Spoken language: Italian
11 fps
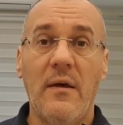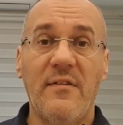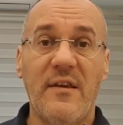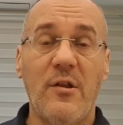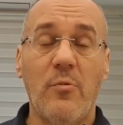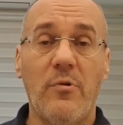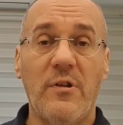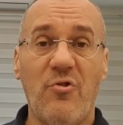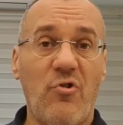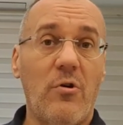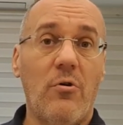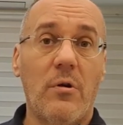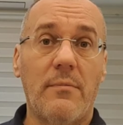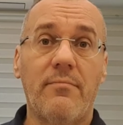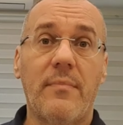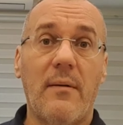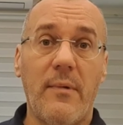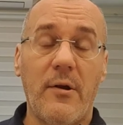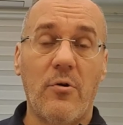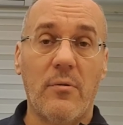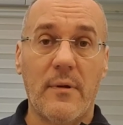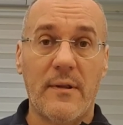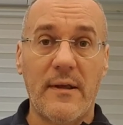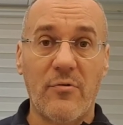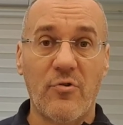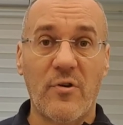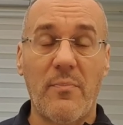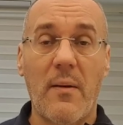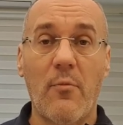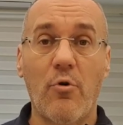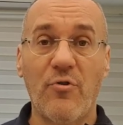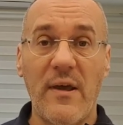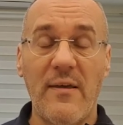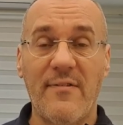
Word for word: Sindrome di Gigolo, almeno adesso sappiamo cos'è,